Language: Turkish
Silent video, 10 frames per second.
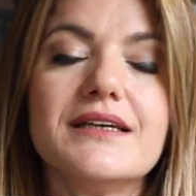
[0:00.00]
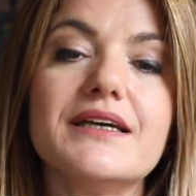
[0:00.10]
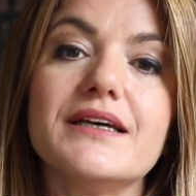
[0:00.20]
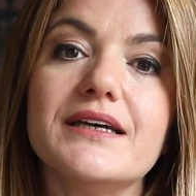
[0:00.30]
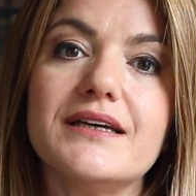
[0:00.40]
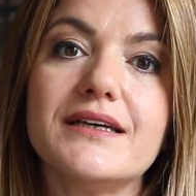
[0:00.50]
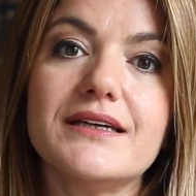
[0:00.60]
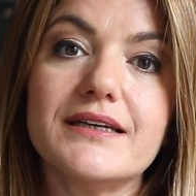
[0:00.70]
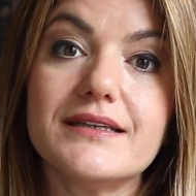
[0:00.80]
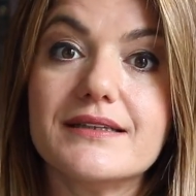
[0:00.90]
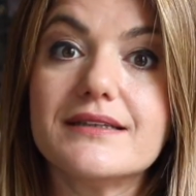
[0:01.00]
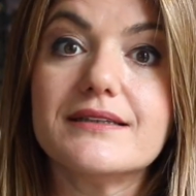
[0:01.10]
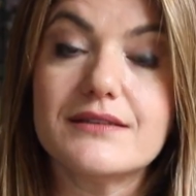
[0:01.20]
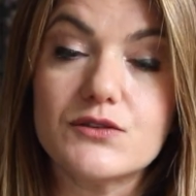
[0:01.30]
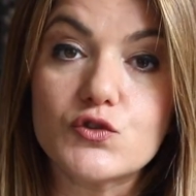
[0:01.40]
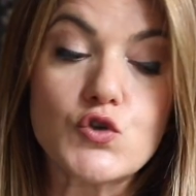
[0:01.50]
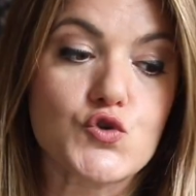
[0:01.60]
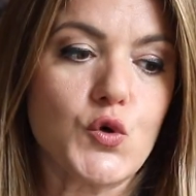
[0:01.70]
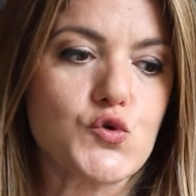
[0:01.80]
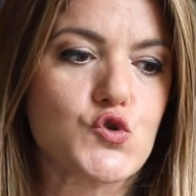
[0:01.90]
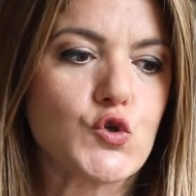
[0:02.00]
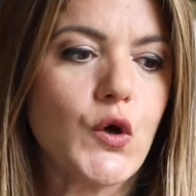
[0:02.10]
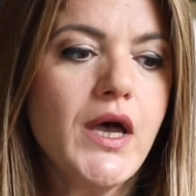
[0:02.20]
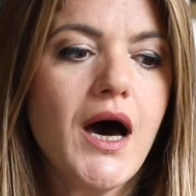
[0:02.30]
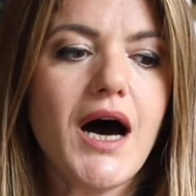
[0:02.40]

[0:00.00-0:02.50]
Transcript: e, söz konusu.